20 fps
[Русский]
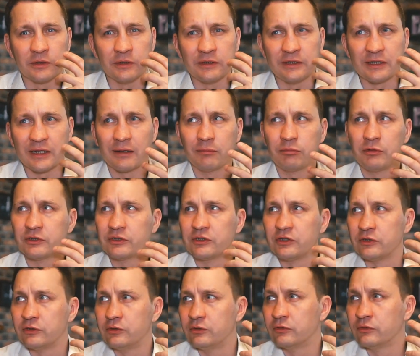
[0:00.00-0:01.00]

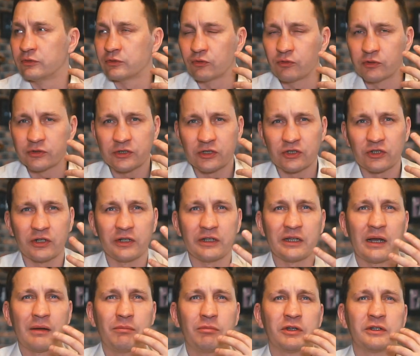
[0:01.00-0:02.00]
яблоки, вот косточка
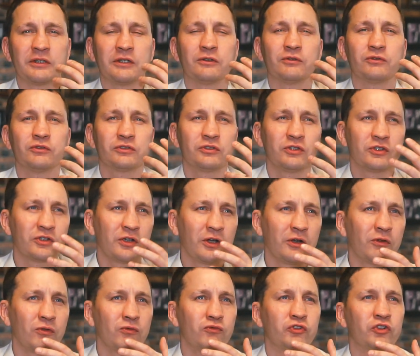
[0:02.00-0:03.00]
яблоки, косточка
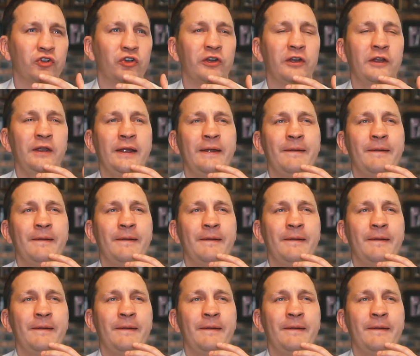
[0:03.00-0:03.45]
груши.